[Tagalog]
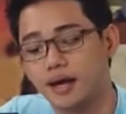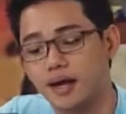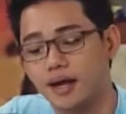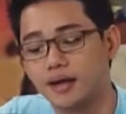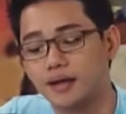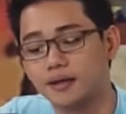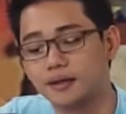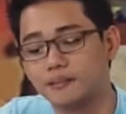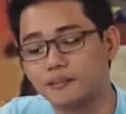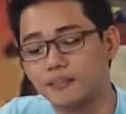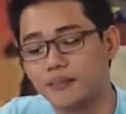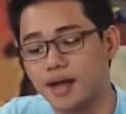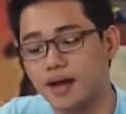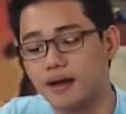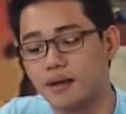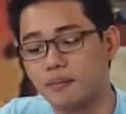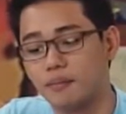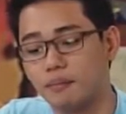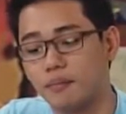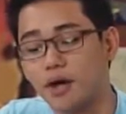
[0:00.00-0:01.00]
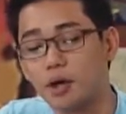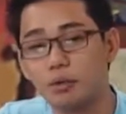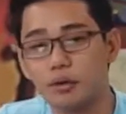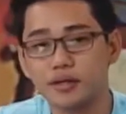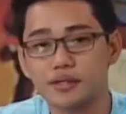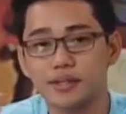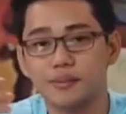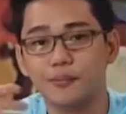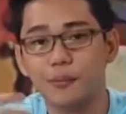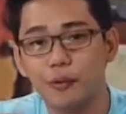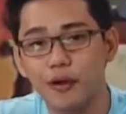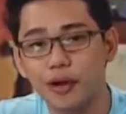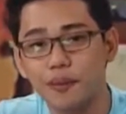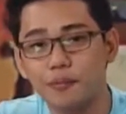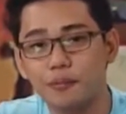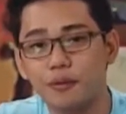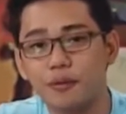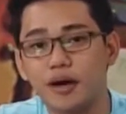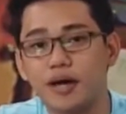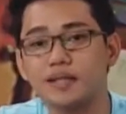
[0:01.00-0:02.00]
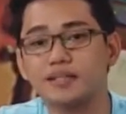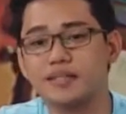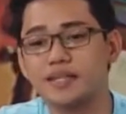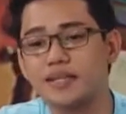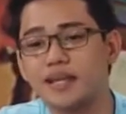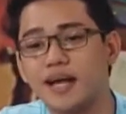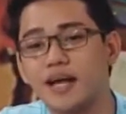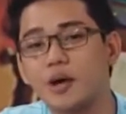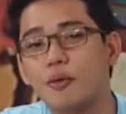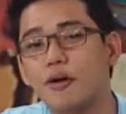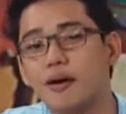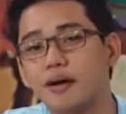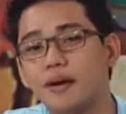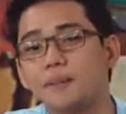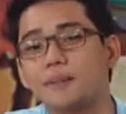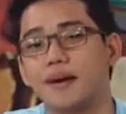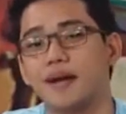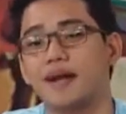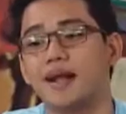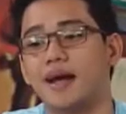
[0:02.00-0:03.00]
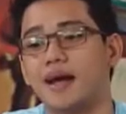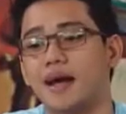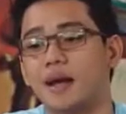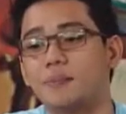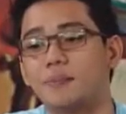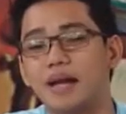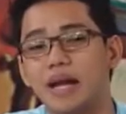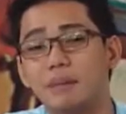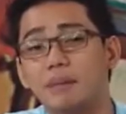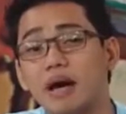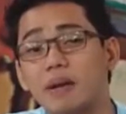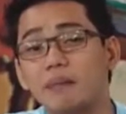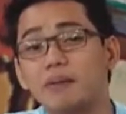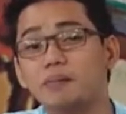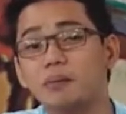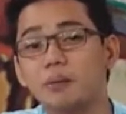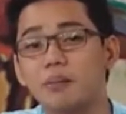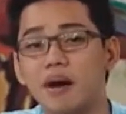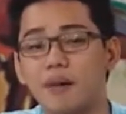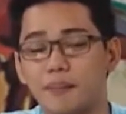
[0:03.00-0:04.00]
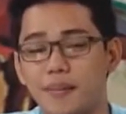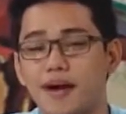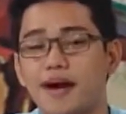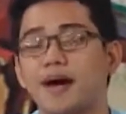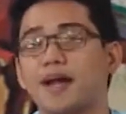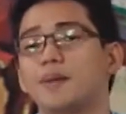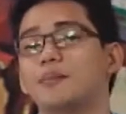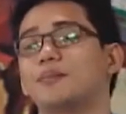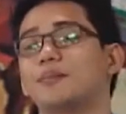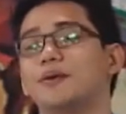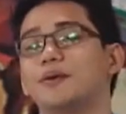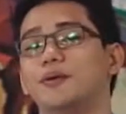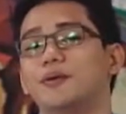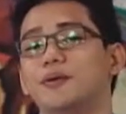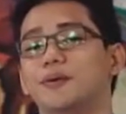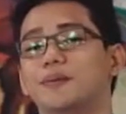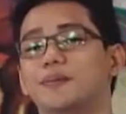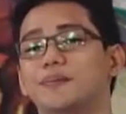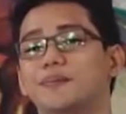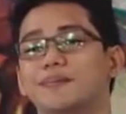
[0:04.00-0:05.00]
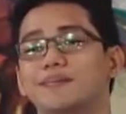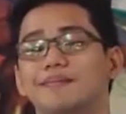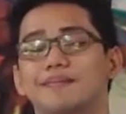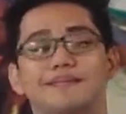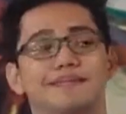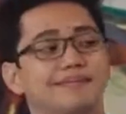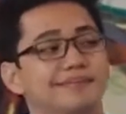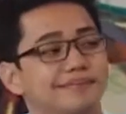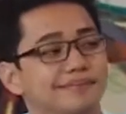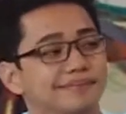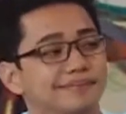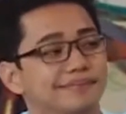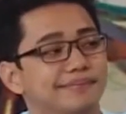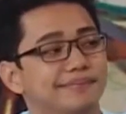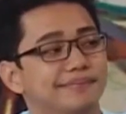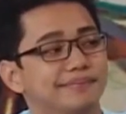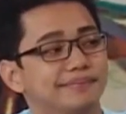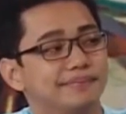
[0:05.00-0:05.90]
ang um, mag-work sa buhay mo mm. at siya mm. gagawa ng paraan para makamit mo yung mga pangarap mo. Mm. Wow! Mara,